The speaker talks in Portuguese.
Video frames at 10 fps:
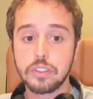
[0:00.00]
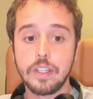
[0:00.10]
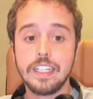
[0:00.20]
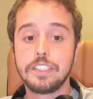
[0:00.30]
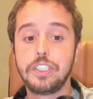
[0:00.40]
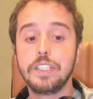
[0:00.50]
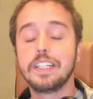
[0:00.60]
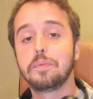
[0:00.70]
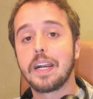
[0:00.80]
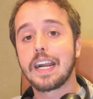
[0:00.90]
historinha
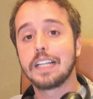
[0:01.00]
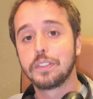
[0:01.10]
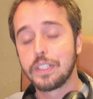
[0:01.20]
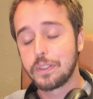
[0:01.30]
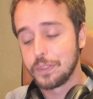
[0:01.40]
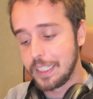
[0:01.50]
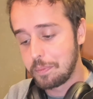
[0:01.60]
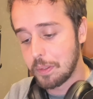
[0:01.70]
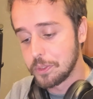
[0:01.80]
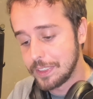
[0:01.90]
antiga de mercado que eu já contei
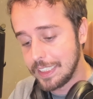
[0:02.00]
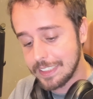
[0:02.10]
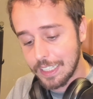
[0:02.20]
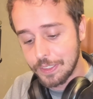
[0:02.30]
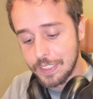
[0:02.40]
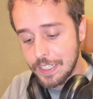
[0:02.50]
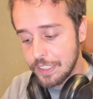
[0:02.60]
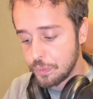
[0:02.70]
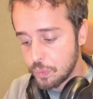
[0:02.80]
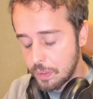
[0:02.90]
aqui para vocês, que é,
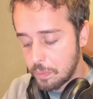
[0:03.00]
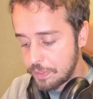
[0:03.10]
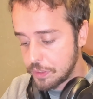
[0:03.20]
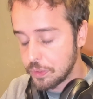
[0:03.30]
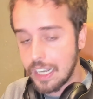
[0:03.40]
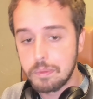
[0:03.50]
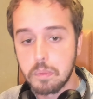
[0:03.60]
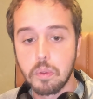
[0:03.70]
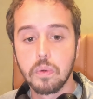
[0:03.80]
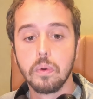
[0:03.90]
uma vez um cara me
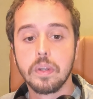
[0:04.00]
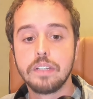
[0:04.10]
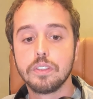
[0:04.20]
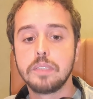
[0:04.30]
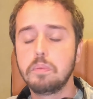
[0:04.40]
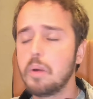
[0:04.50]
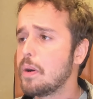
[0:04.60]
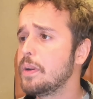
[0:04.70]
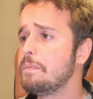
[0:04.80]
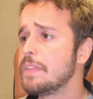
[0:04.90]
procurou aqui e falou assim: pô,
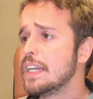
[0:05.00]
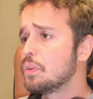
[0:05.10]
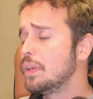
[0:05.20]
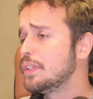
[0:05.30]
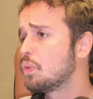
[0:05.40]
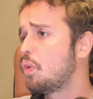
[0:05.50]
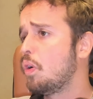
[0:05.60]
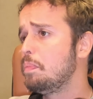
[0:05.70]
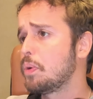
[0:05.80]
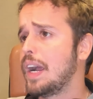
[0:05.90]
Paulinho, quando eu
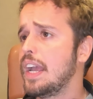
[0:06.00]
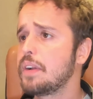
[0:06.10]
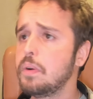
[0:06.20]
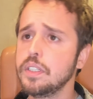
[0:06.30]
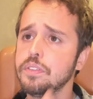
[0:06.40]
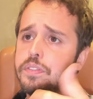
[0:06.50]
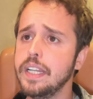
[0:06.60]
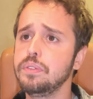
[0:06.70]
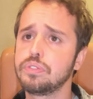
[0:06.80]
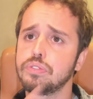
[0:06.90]
compro cai, quando eu
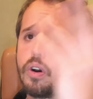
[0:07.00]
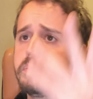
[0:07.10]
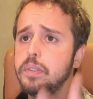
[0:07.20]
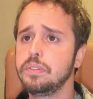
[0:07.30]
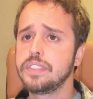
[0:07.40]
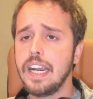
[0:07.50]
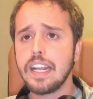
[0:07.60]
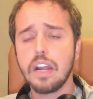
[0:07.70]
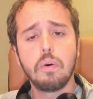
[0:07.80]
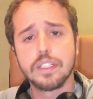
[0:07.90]
vendo sobe, será
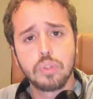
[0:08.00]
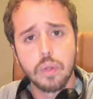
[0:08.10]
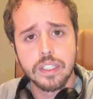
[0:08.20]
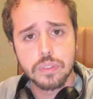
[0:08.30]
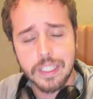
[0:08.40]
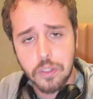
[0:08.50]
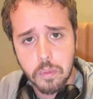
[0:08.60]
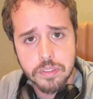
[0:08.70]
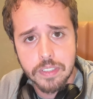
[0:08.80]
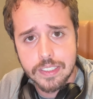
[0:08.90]
que a corretora não tem
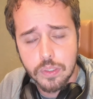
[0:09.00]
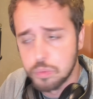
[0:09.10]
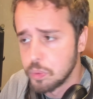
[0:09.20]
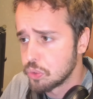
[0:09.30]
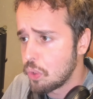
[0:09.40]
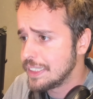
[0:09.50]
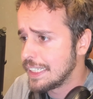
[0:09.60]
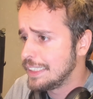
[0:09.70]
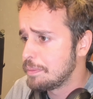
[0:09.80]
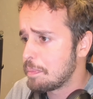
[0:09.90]
como inverter os botões
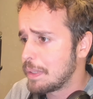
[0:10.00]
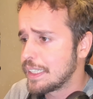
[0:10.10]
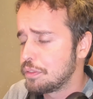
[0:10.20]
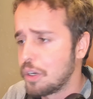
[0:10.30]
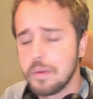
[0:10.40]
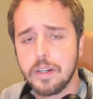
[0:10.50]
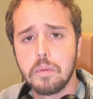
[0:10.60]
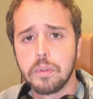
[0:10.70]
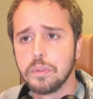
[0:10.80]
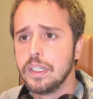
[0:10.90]
ali da minha plataforma,
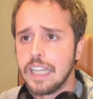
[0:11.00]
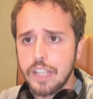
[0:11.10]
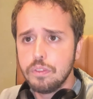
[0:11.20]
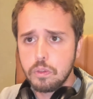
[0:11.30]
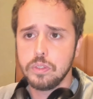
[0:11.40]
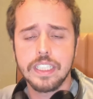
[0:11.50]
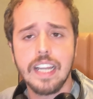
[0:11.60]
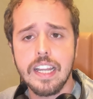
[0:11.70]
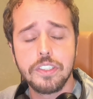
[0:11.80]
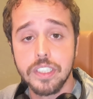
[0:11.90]
não? Pô, aí eu vou conseguir
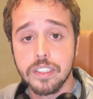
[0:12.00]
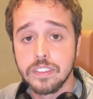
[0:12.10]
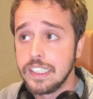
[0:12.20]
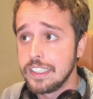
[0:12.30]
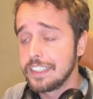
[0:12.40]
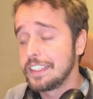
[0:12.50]
ganhar dinheiro.